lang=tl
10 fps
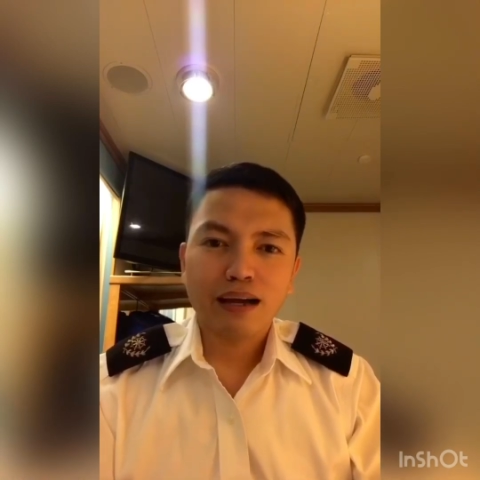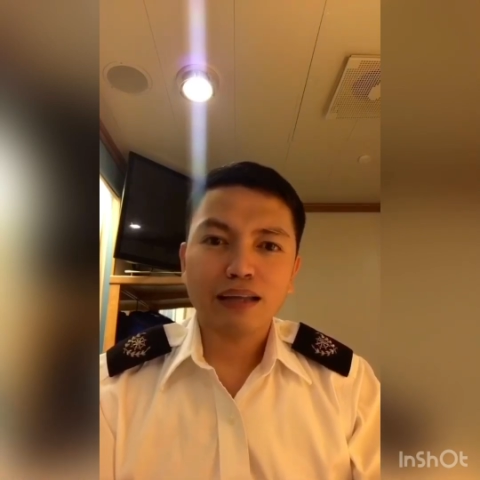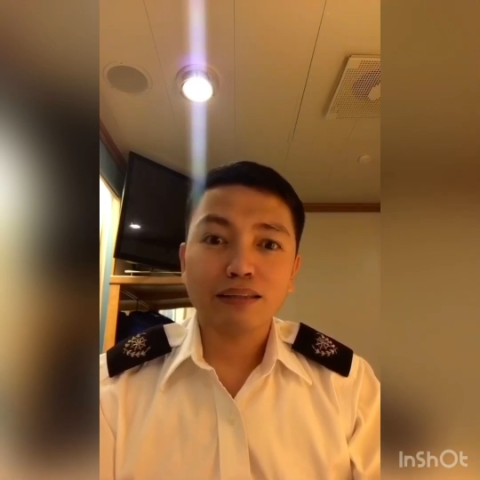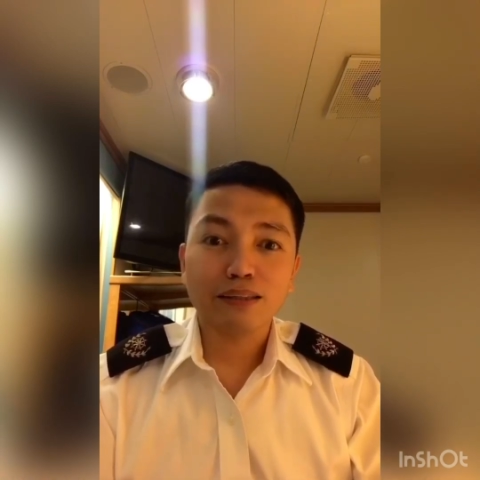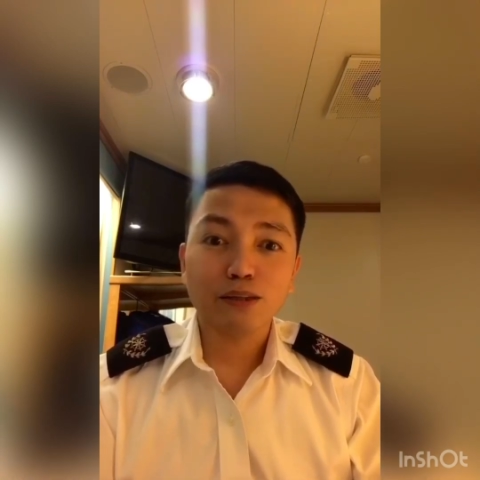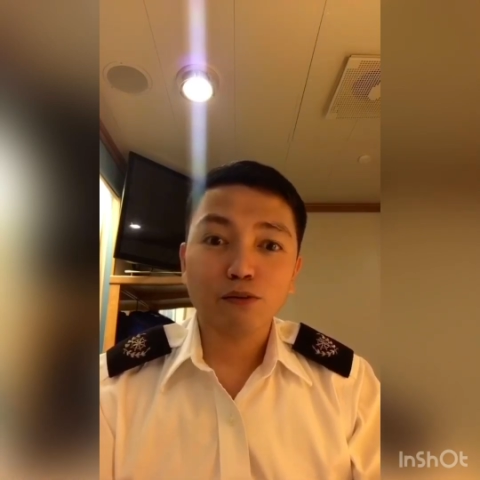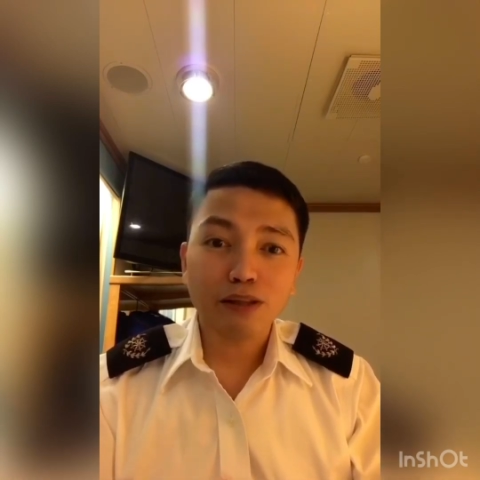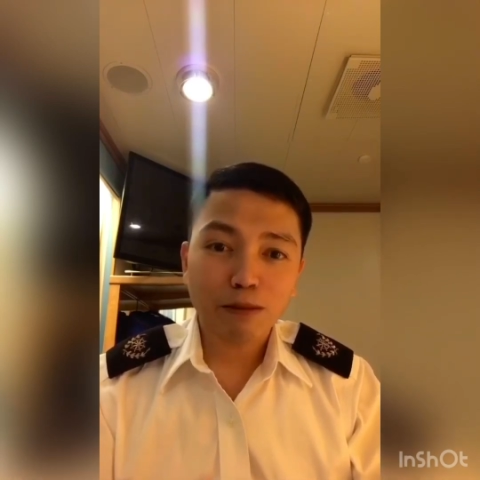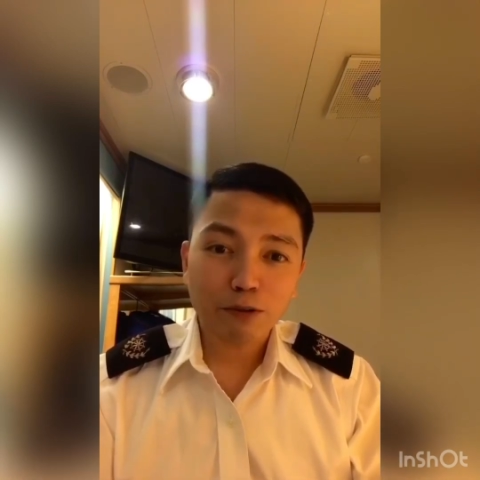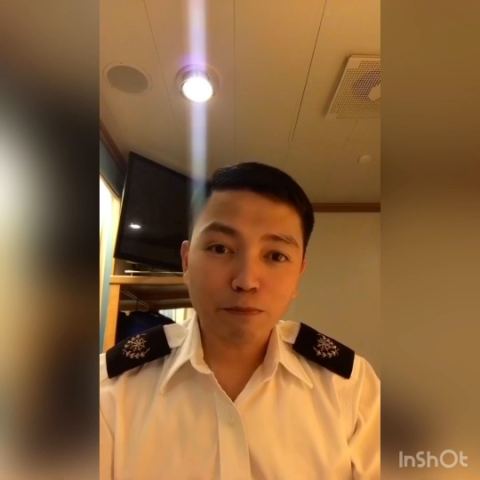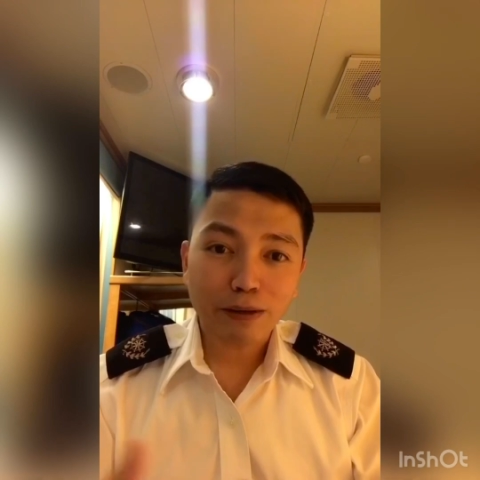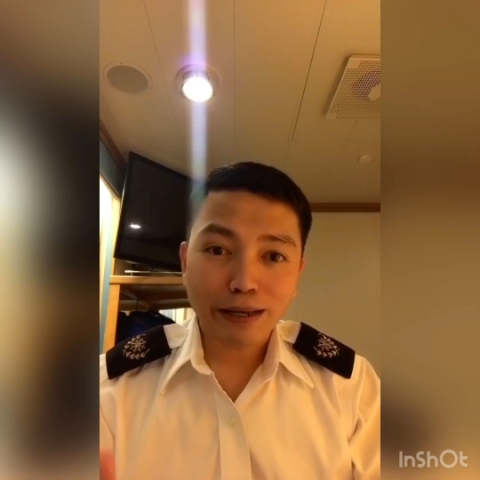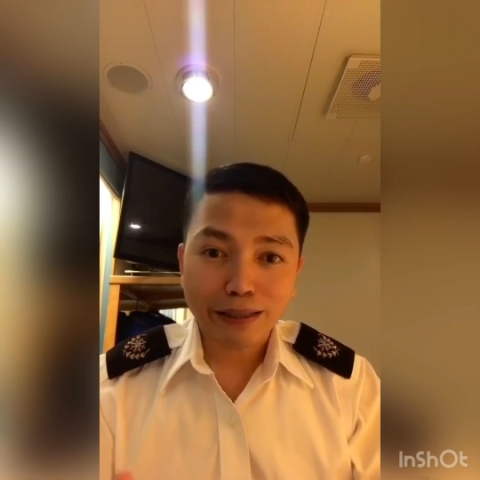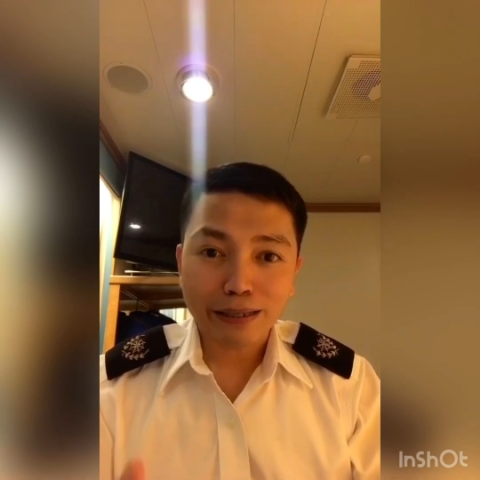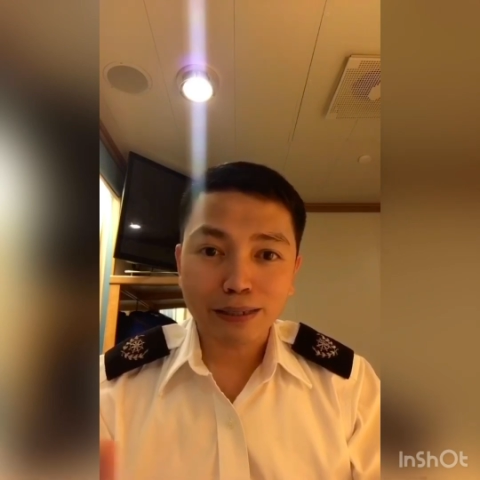At hindi ko alam yung
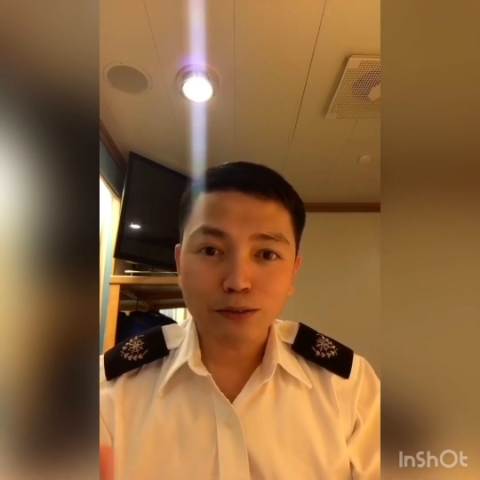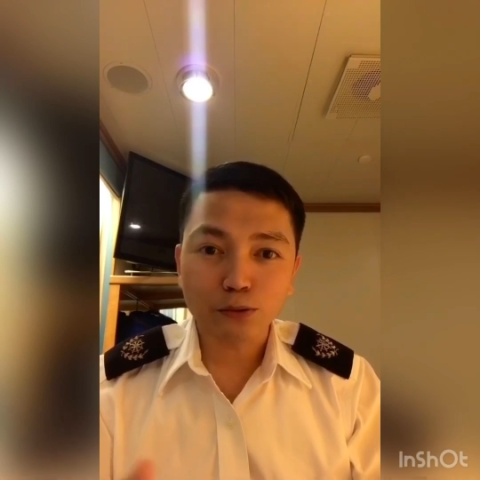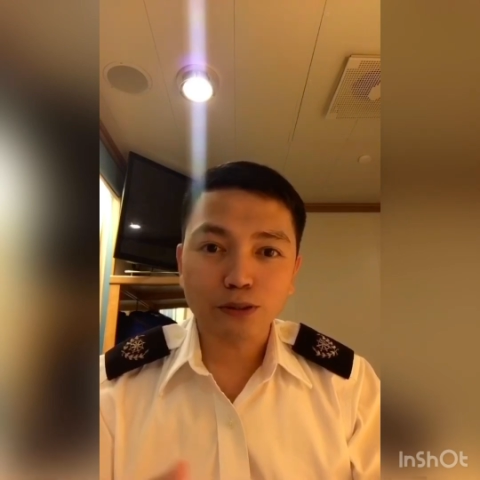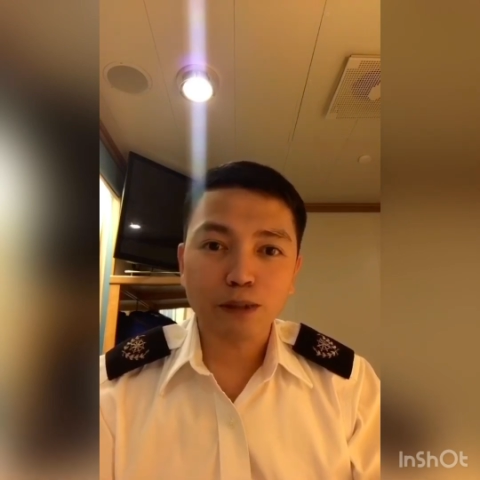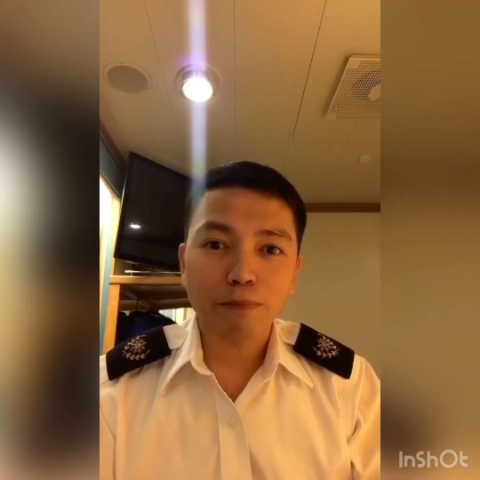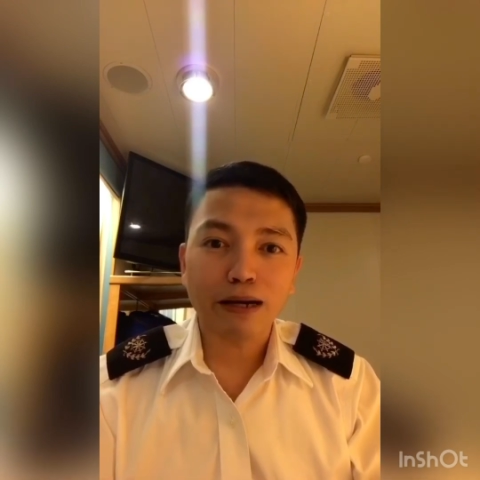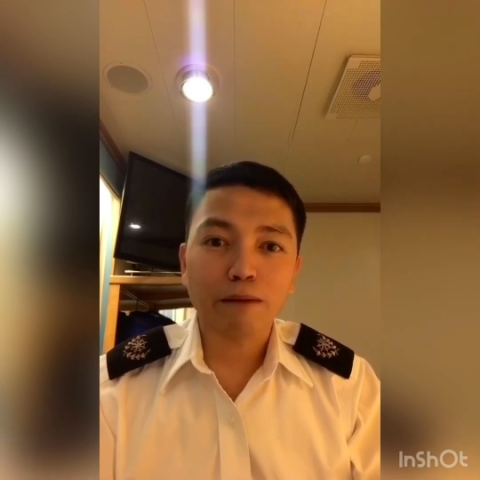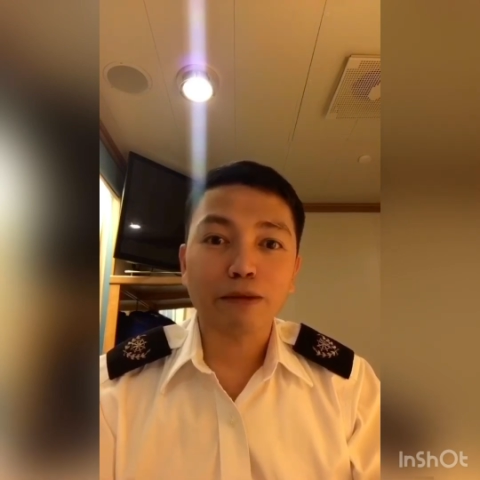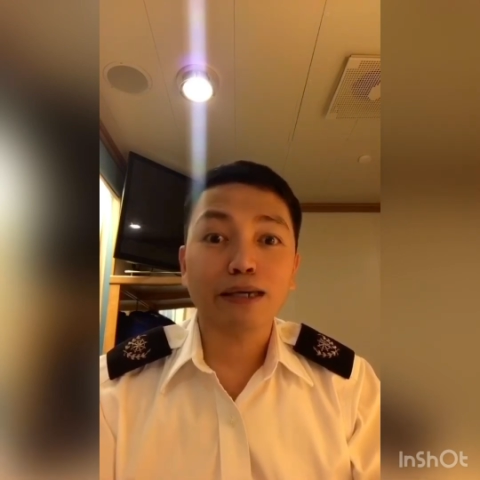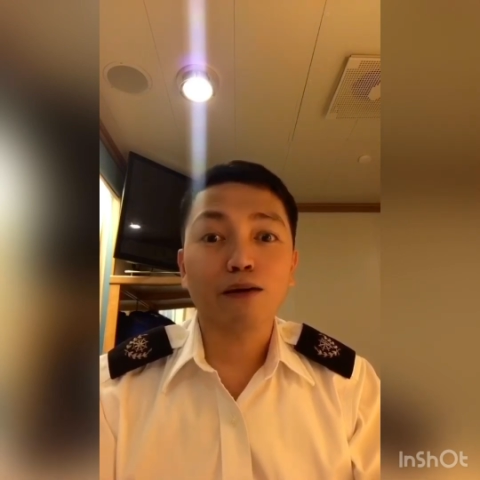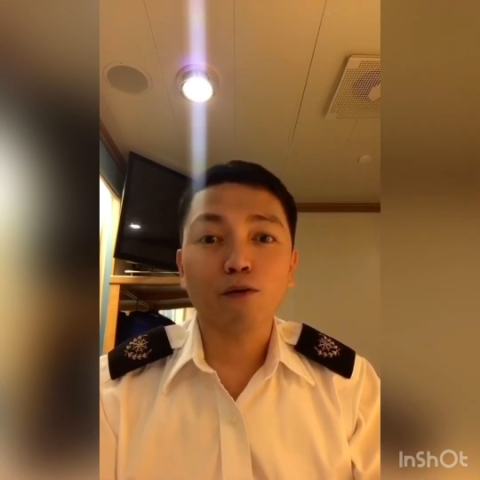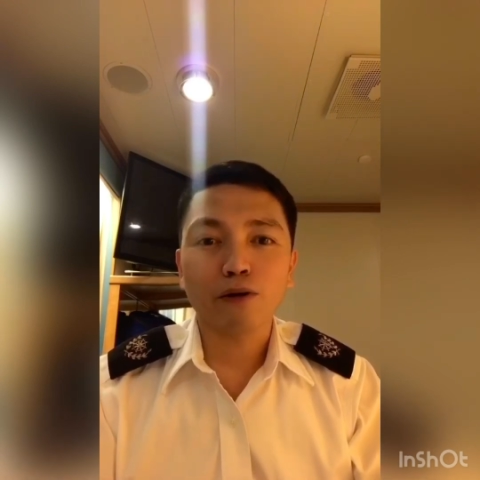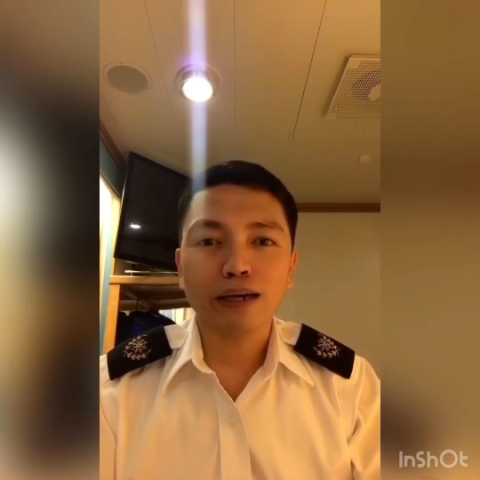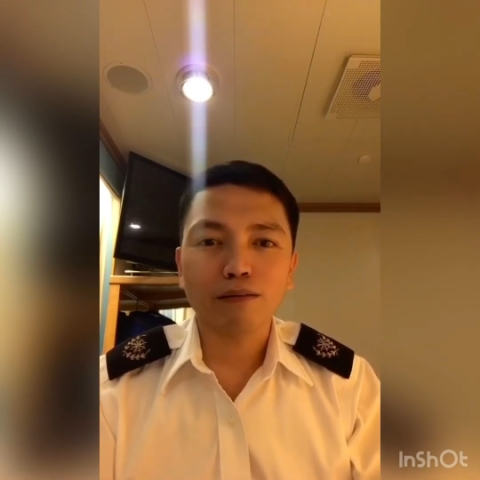pala naging susi para maging okay